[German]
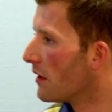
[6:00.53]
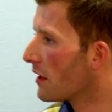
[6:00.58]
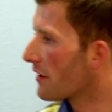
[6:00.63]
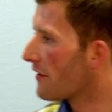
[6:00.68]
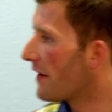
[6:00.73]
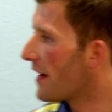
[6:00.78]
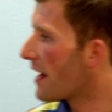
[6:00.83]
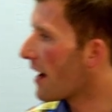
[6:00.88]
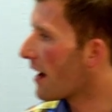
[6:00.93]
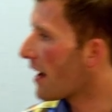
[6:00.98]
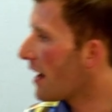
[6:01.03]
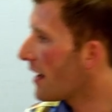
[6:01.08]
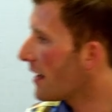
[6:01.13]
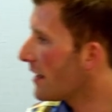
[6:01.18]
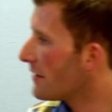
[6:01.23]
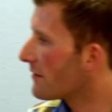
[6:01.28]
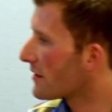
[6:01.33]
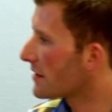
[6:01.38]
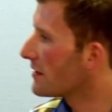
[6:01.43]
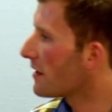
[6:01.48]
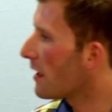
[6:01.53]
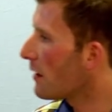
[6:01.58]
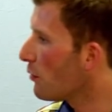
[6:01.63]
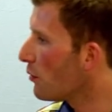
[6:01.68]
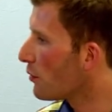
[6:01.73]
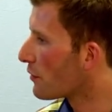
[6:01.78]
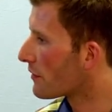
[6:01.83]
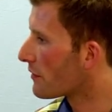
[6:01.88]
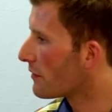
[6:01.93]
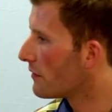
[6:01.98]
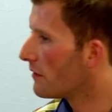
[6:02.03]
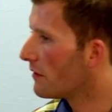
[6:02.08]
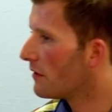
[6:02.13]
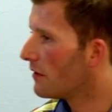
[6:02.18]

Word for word: Quälereien, was ist denn da los?